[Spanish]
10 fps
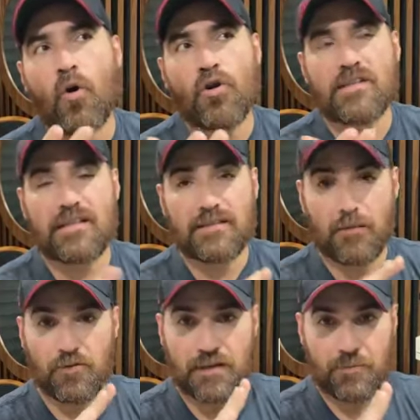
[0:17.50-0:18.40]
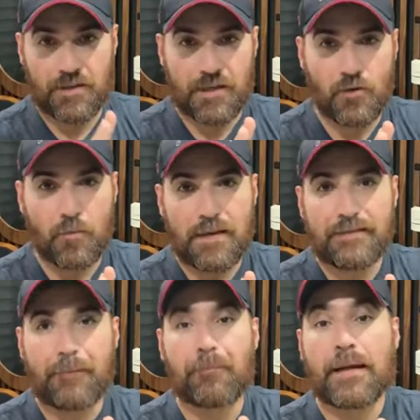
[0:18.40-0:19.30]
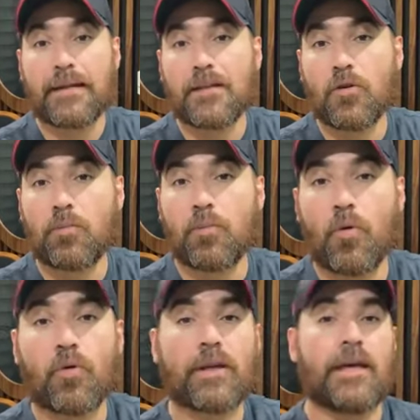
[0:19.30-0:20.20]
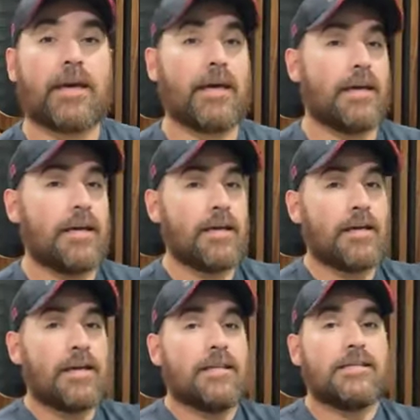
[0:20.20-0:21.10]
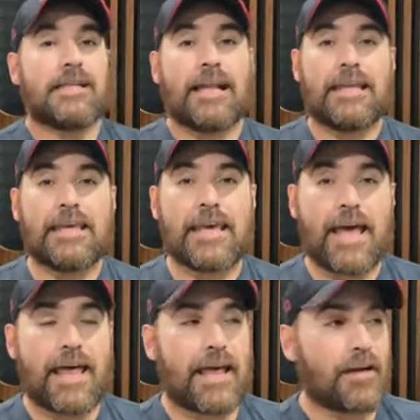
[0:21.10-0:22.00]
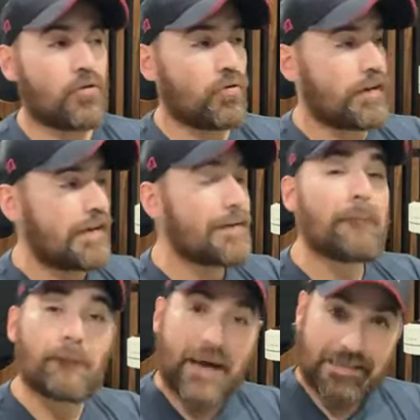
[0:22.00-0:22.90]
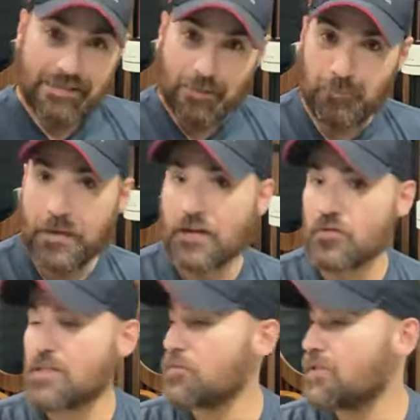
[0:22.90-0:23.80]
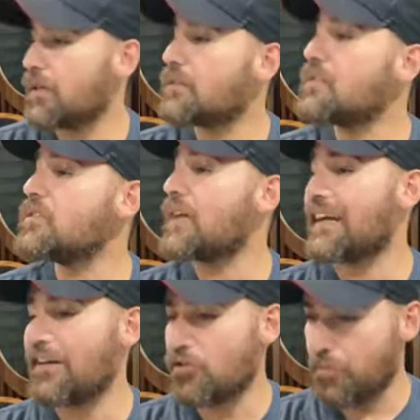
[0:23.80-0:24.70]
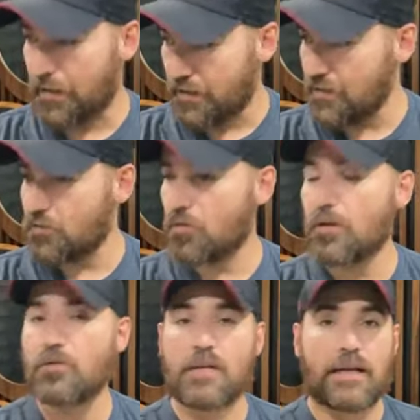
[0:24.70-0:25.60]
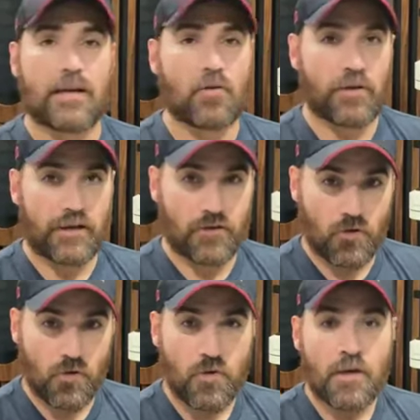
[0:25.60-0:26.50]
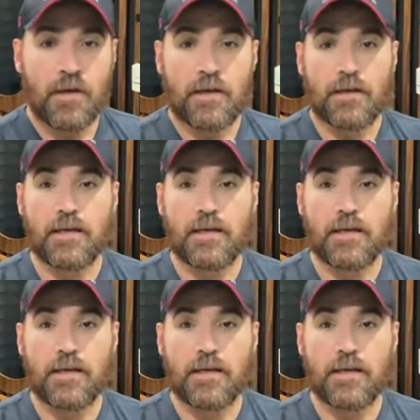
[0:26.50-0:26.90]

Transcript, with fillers: hoy sí estamos transmitiendo más tempranito porque salí a correr más temprano, hicimos ejercicios aquí a los perritos, luego salí a correr yo